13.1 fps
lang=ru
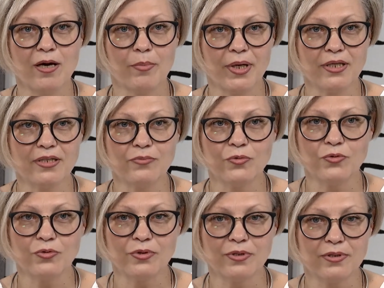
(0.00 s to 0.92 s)

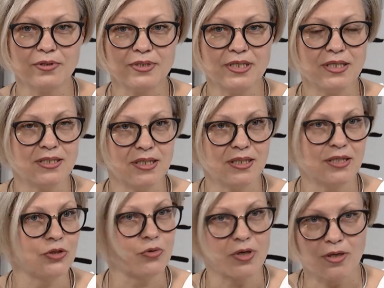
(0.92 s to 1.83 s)
Поэтому дети не
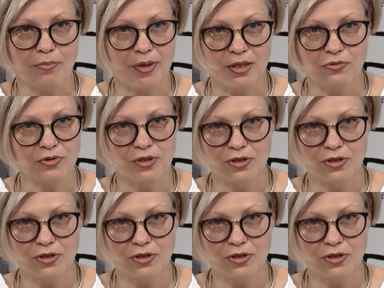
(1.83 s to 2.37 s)
только поют,